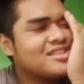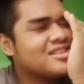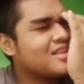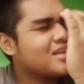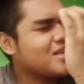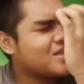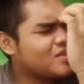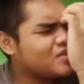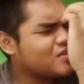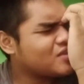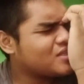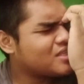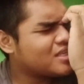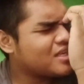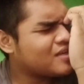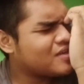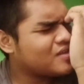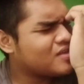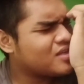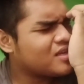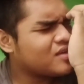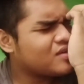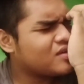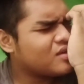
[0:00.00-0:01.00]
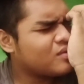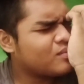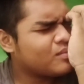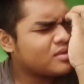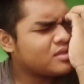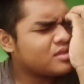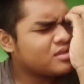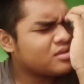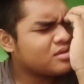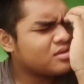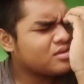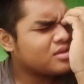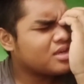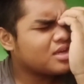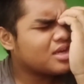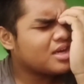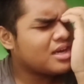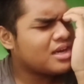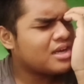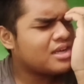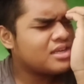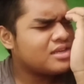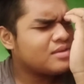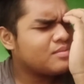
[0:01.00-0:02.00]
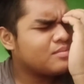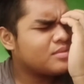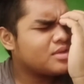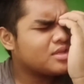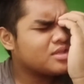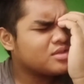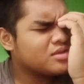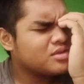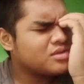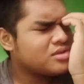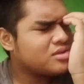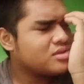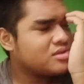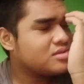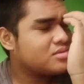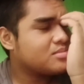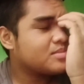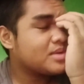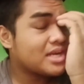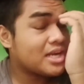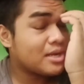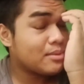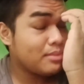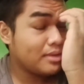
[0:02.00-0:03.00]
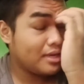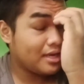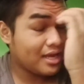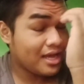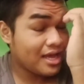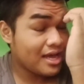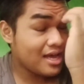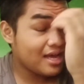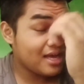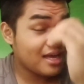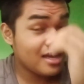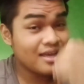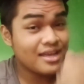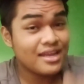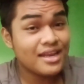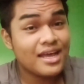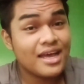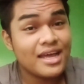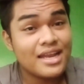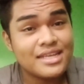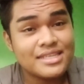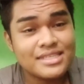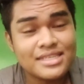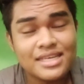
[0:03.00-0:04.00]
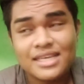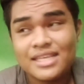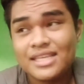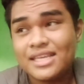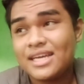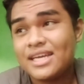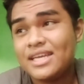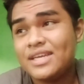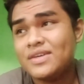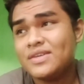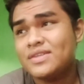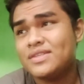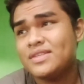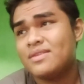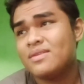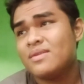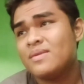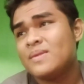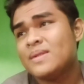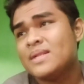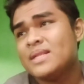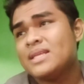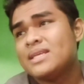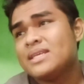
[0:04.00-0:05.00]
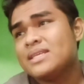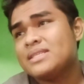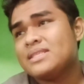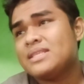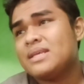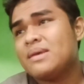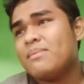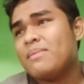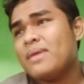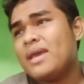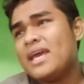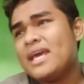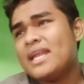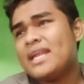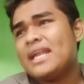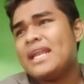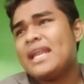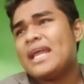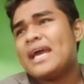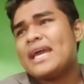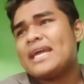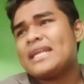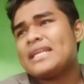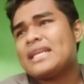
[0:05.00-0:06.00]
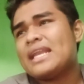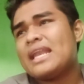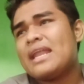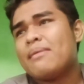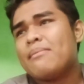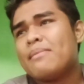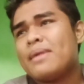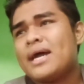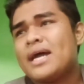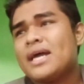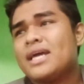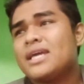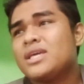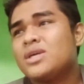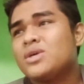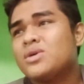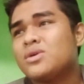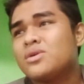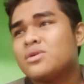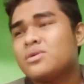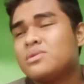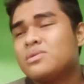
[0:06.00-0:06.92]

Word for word: Ako, nako, nako naman tong ika na to. Maraming nakakakilala sa kanya ngayon. Si Mary Light Lamayo.